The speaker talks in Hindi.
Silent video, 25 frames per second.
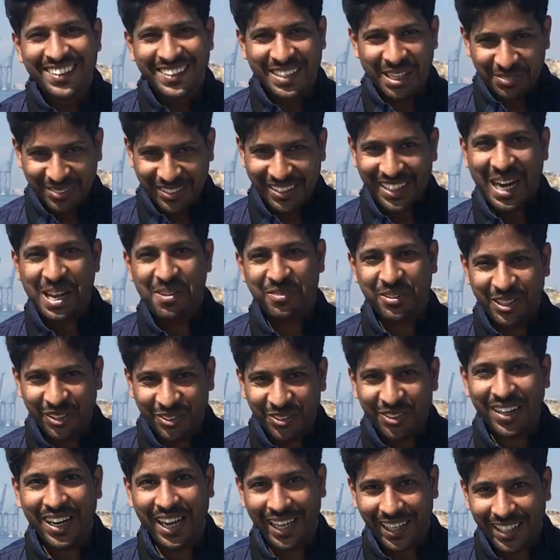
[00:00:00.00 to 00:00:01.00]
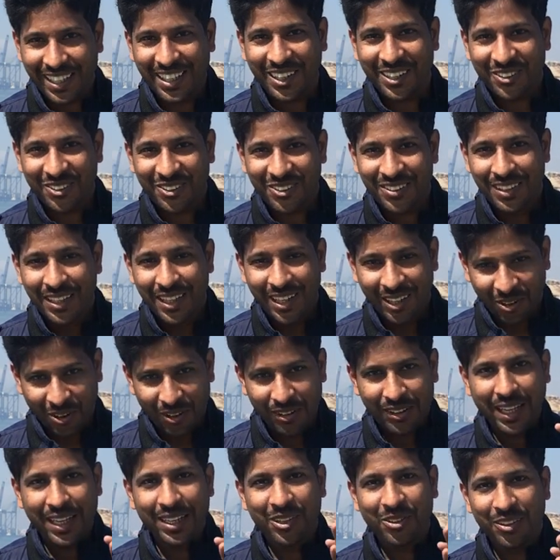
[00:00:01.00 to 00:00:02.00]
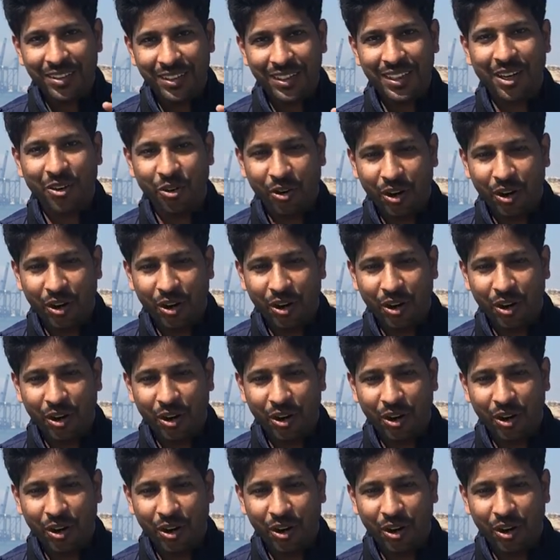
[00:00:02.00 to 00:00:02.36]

सब्सक्राइब कर दो लाइक कर दो और थैंक यू इतना